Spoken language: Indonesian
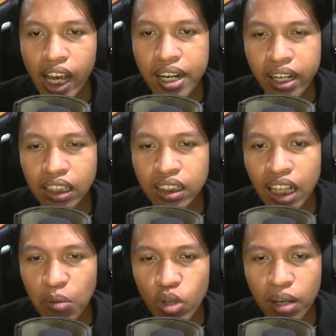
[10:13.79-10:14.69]
Enrich
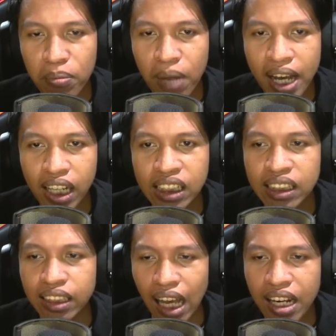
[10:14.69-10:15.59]
kamu kemana
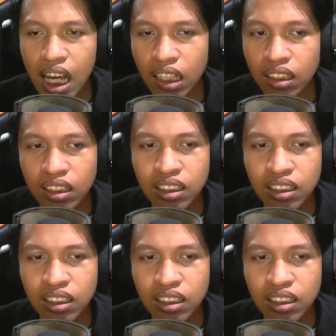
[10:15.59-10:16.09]
kisanak?